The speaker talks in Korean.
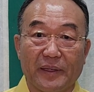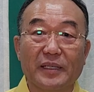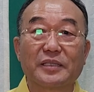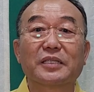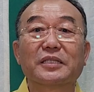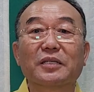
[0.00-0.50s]

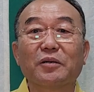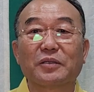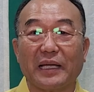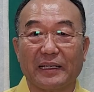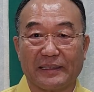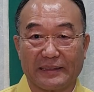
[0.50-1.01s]
그게
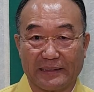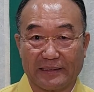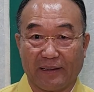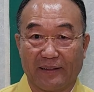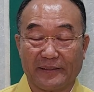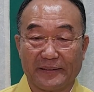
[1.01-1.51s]
저절로 되는
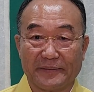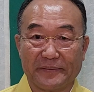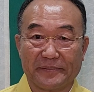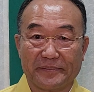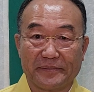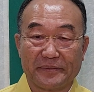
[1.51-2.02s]
거죠.
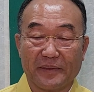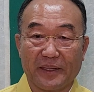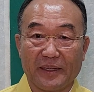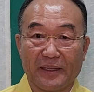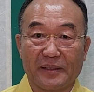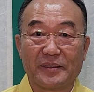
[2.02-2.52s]

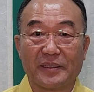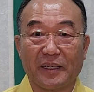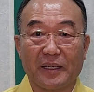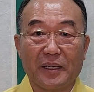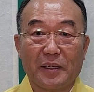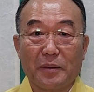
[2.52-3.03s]

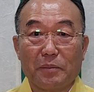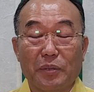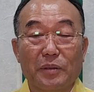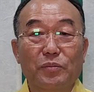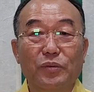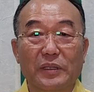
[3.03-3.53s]
그렇게
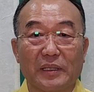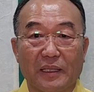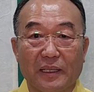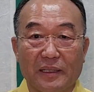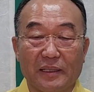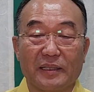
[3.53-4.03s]
법문이
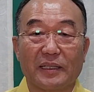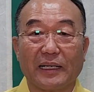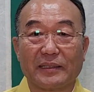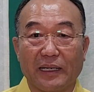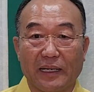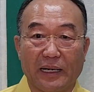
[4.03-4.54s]
일을
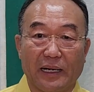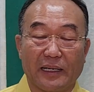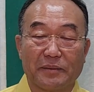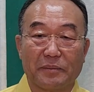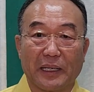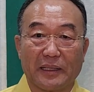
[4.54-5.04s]
한다
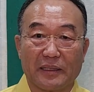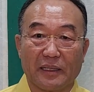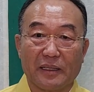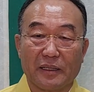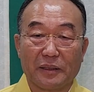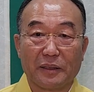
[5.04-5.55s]
하는 말이
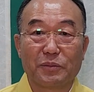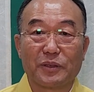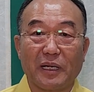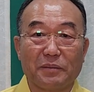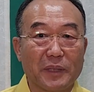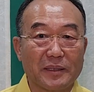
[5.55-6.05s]

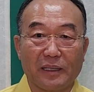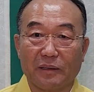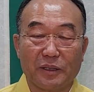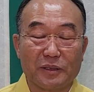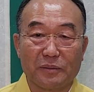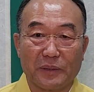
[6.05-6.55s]
너무 딱 맞다
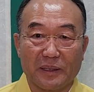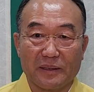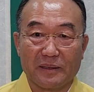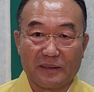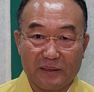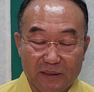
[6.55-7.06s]
어제 막
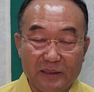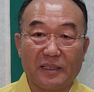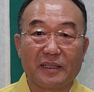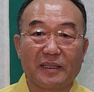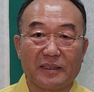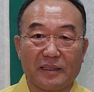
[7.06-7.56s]

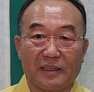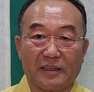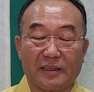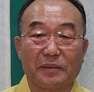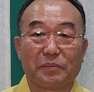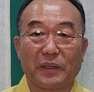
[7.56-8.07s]

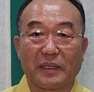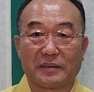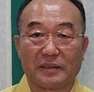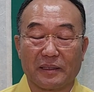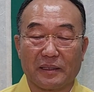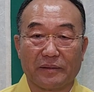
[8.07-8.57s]
그렇게
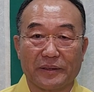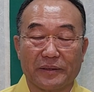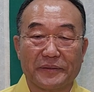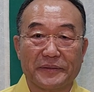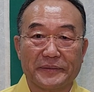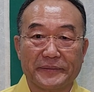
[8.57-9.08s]

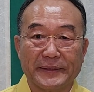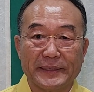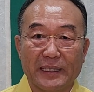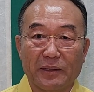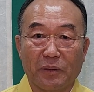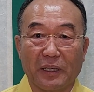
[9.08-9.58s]
기뻐하시더라고요.
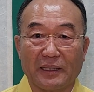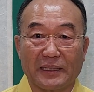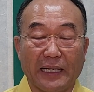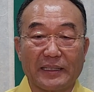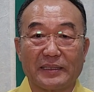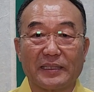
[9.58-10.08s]
왜?
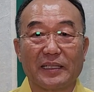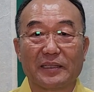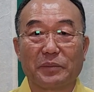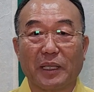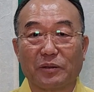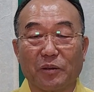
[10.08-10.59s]
자기
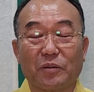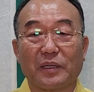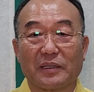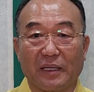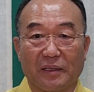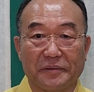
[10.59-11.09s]
체험하고
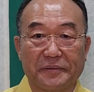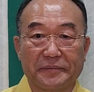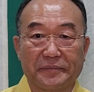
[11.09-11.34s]
똑같다고.